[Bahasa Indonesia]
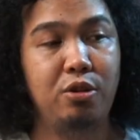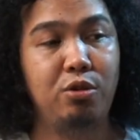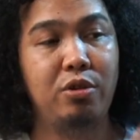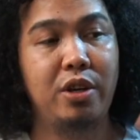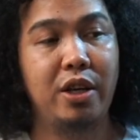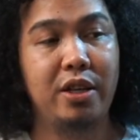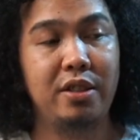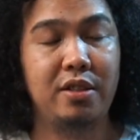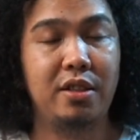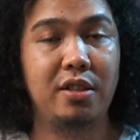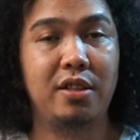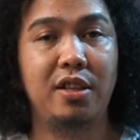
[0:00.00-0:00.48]
untuk
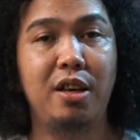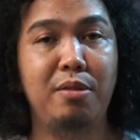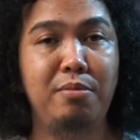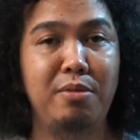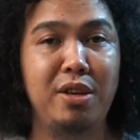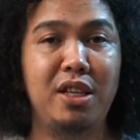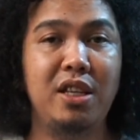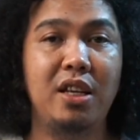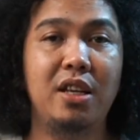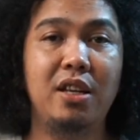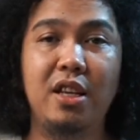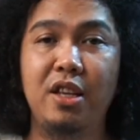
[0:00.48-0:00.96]
headset
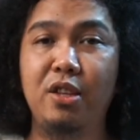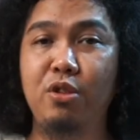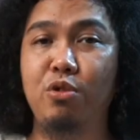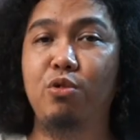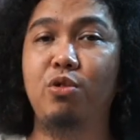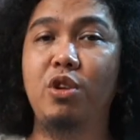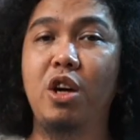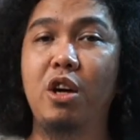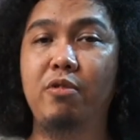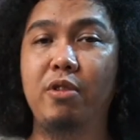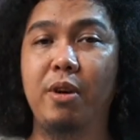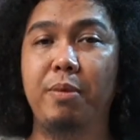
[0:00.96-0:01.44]
gamingnya dan
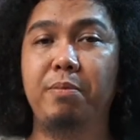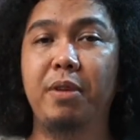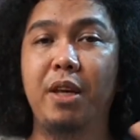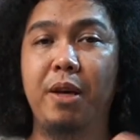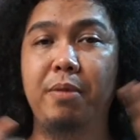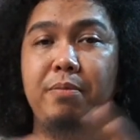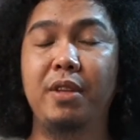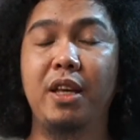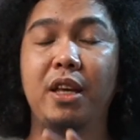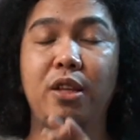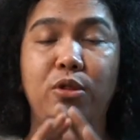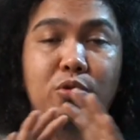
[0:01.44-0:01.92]
juga
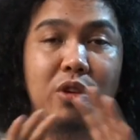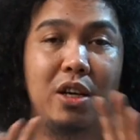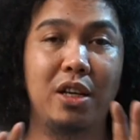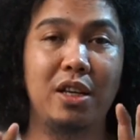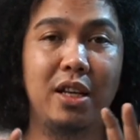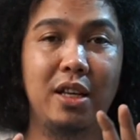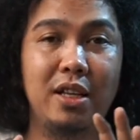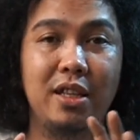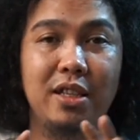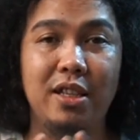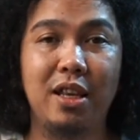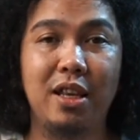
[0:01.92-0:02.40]
webcamnya itu harganya